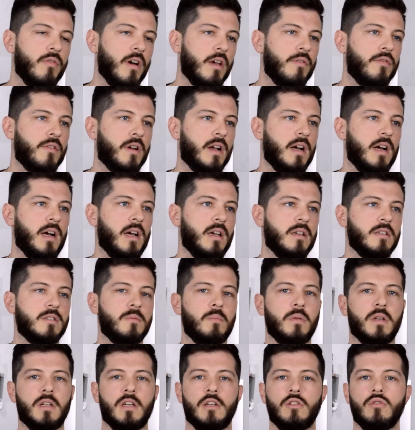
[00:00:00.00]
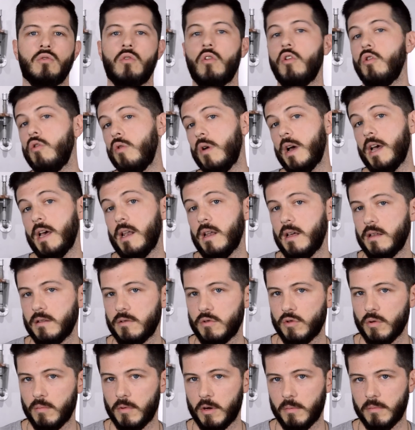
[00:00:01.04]
vai ficar esperando ou ela
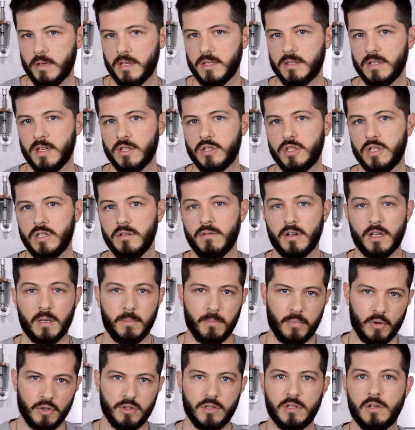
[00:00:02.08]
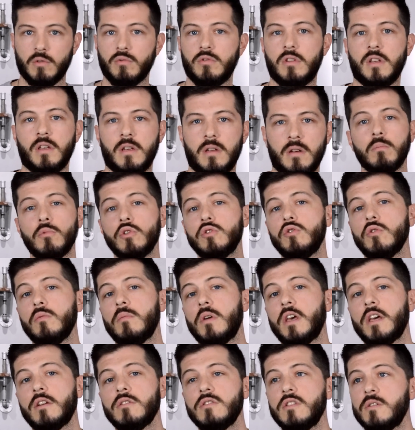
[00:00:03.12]
tomar uma iniciativa, que pode não ter, muito
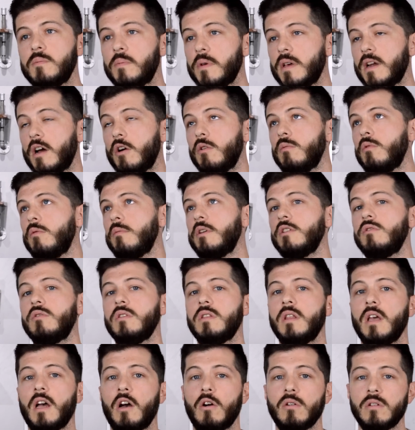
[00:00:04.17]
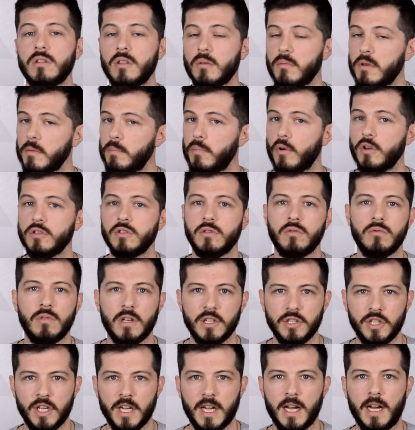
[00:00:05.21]
menos esperar um momento ideal que também pode
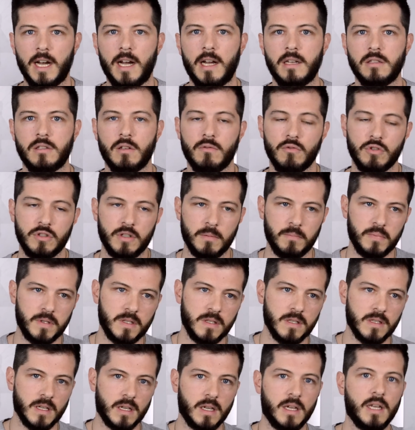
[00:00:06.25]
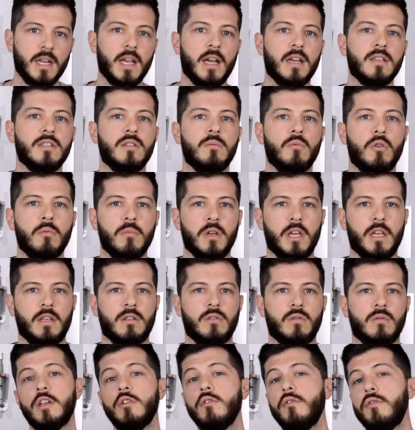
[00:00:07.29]
nunca chegar. Então, você precisa criar esse
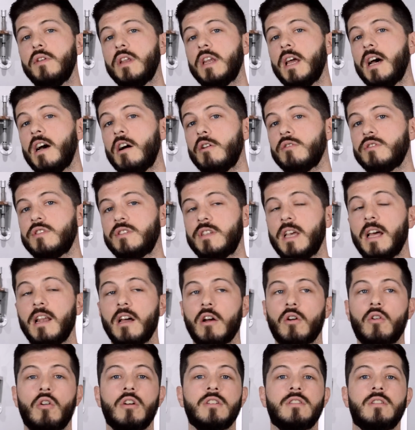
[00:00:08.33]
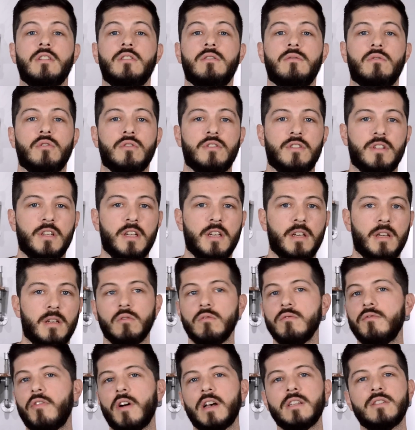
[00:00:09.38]
momento. E no final, se ela gosta de você,
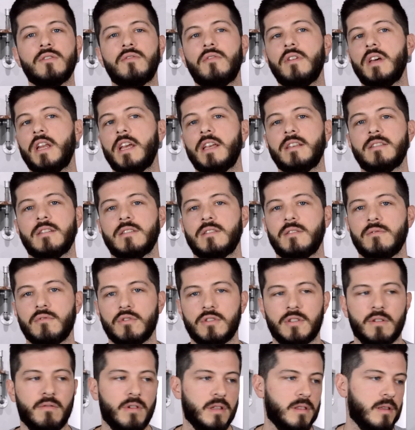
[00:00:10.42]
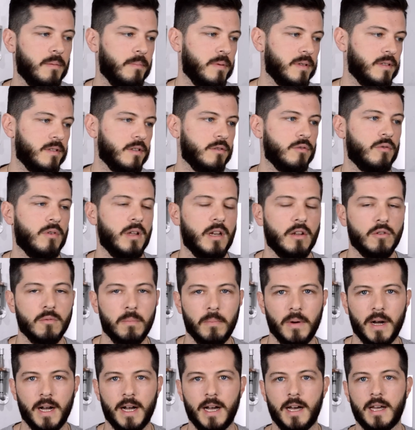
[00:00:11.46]
não faz diferença se você vai estar tá passeando com ela no
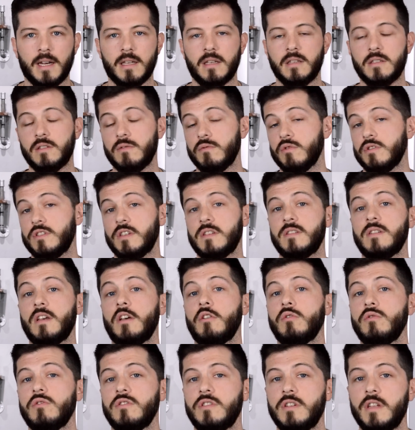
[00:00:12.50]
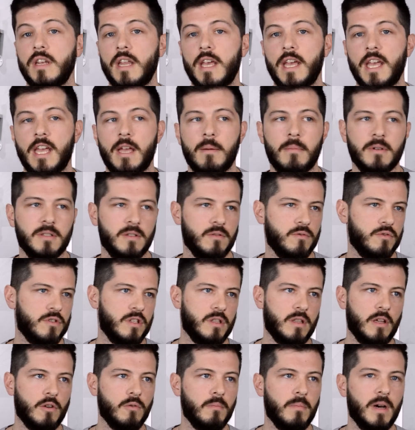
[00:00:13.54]
parque, se você saiu do cinema, se você
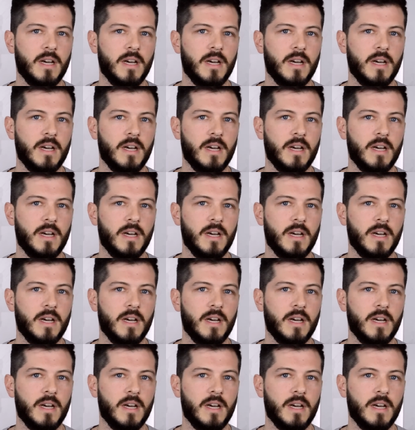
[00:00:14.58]
está num